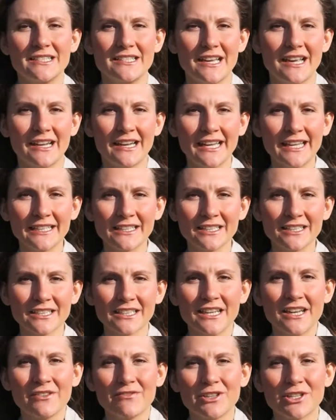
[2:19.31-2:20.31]
der
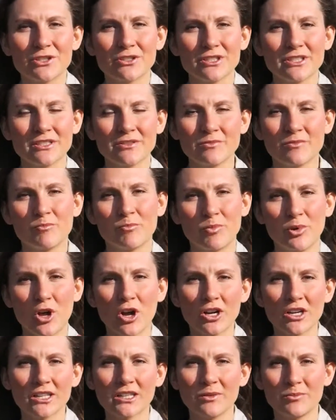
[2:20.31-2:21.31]
Link, wenn du den
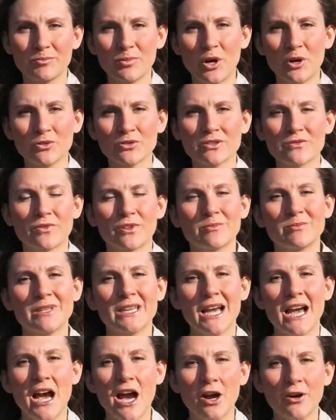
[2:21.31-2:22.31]
Blogpost von
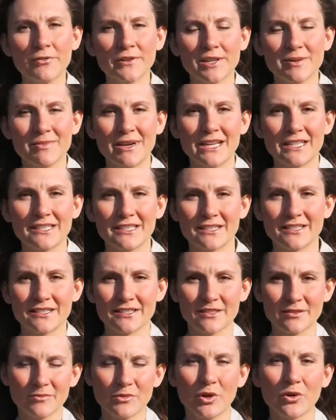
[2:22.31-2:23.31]
mir aufgemacht hast,
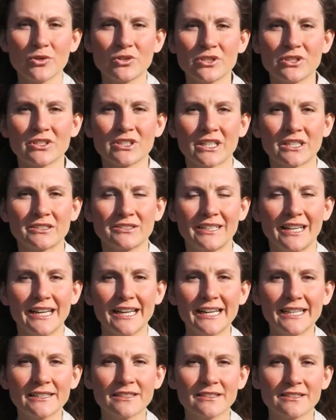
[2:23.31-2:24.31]
ist immer unten drin der
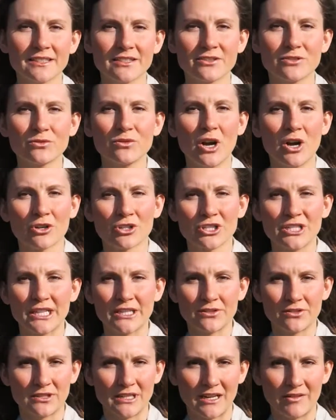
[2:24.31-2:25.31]
Link, dass du auch
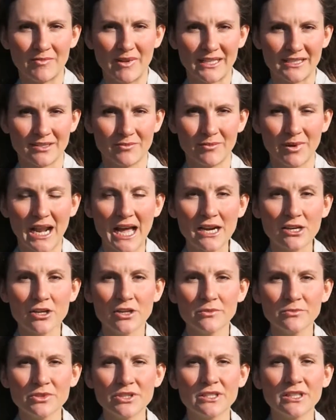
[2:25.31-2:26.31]
schnell zu deinem Exemplar
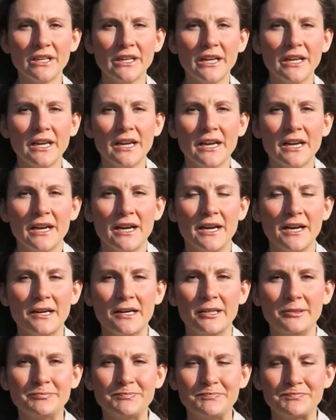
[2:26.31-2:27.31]
kommst.
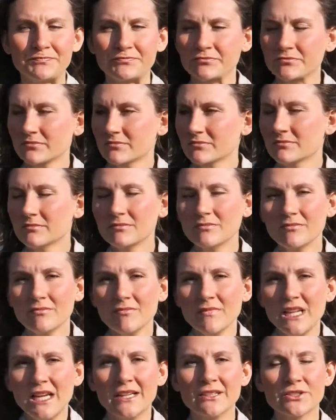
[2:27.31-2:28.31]
Ähm,
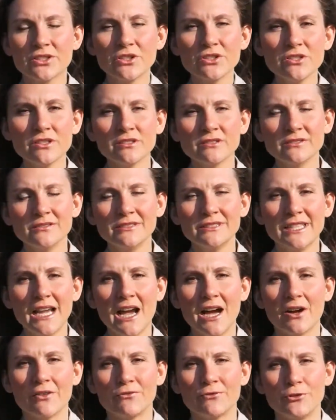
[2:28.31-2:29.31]
ansonsten,
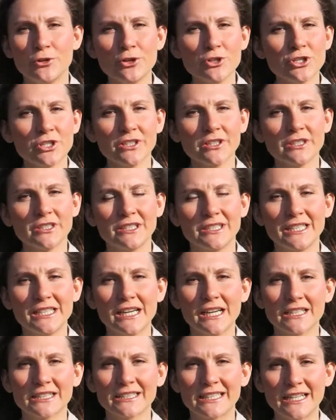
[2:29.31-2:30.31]
ja, wünsche ich
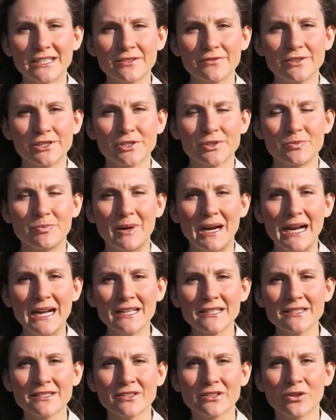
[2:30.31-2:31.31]
dir ganz viel
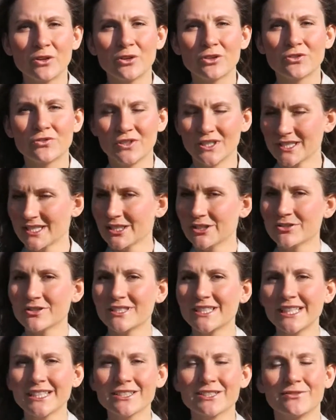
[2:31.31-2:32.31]
Spaß und wir sehen
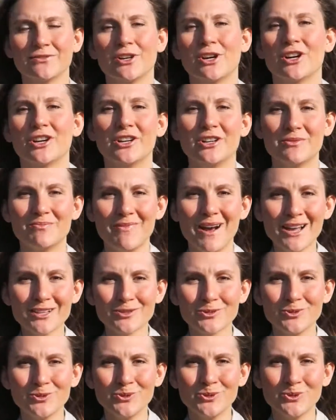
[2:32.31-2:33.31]
uns nächste Woche.
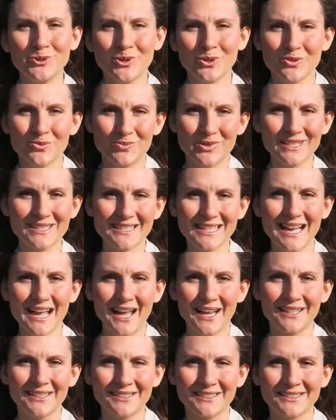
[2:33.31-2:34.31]
Mach's gut, bis
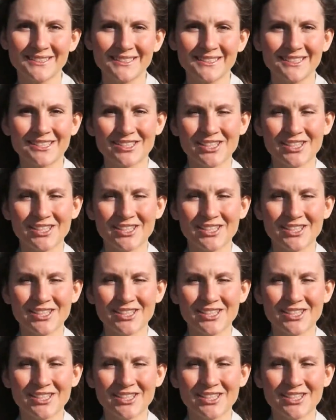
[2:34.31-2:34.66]
dann,